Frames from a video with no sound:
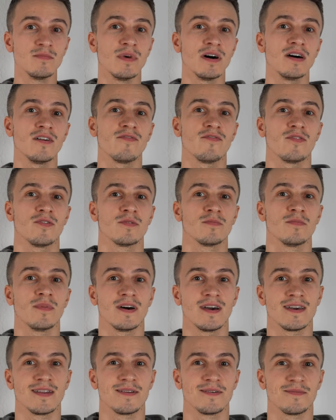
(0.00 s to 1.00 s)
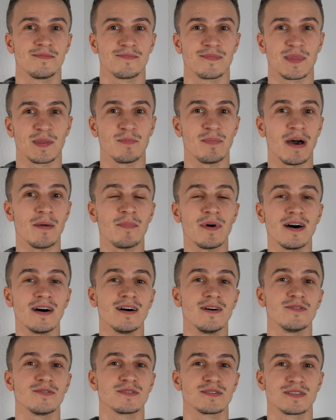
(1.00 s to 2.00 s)
immer von meinem
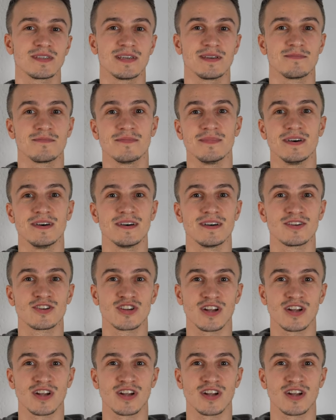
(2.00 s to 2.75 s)
Papa aus dem äh,